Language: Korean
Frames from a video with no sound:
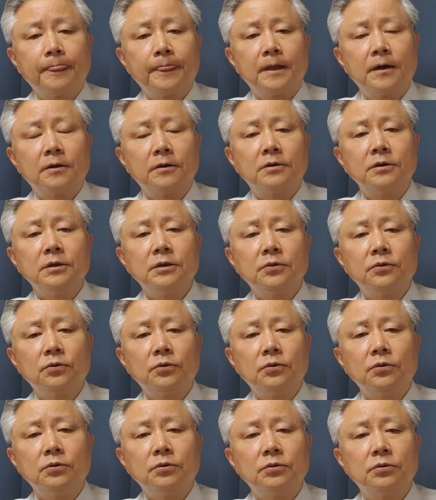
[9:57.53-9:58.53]
어,
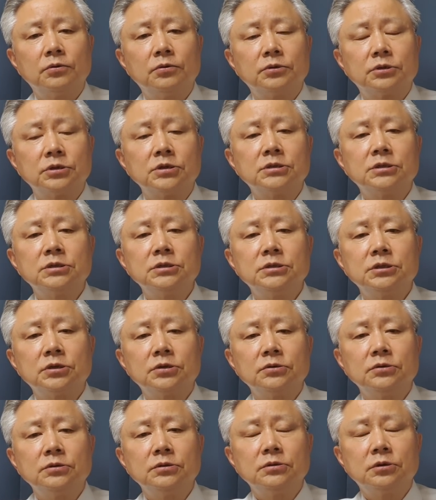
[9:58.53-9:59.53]
그리고
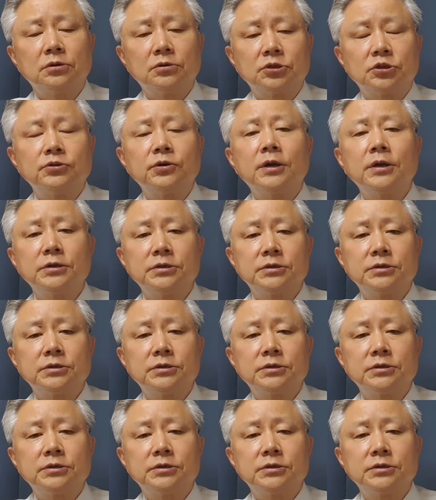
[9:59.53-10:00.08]
정신적인 질환이